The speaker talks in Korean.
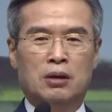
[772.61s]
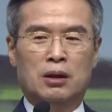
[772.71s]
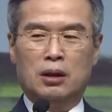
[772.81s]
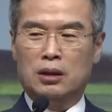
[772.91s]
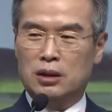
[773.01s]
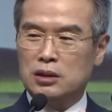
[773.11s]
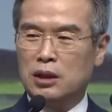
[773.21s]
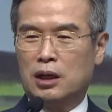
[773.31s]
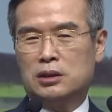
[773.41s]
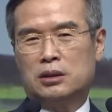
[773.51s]
이게
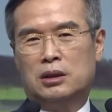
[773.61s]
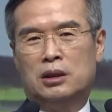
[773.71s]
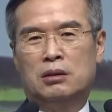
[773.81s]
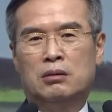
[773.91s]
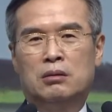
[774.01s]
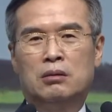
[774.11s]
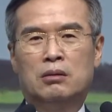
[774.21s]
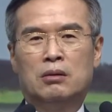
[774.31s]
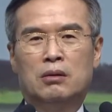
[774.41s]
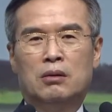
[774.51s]
느슨해진 거예요. 이
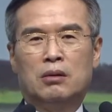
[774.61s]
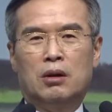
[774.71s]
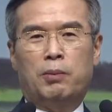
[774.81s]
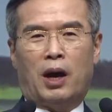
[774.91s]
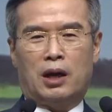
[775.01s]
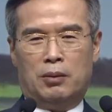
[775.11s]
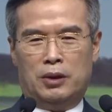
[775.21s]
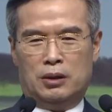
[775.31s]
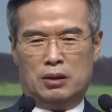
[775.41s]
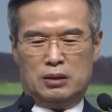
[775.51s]
그
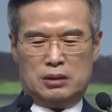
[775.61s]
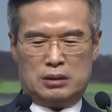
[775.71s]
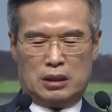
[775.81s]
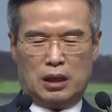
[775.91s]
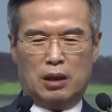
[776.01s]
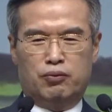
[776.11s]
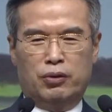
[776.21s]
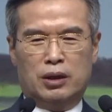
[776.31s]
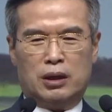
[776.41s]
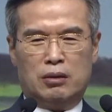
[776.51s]
바람이 세게
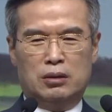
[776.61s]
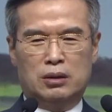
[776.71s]
부니까요.